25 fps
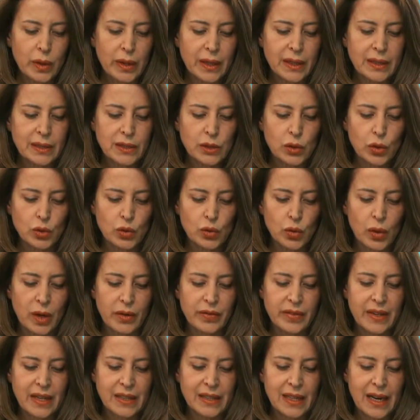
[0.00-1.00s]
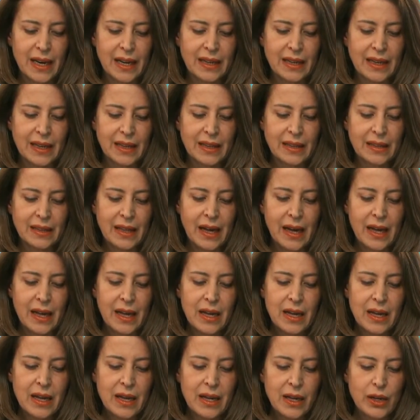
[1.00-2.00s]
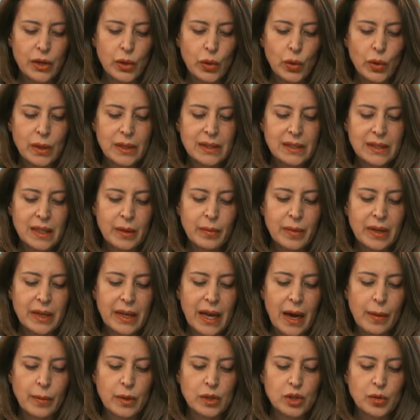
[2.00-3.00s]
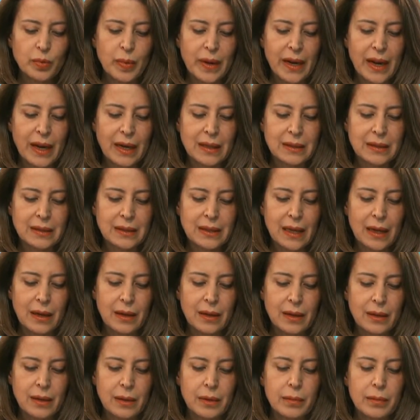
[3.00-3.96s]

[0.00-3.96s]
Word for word: Cristo sulla via della carità, noi seminiamo speranza.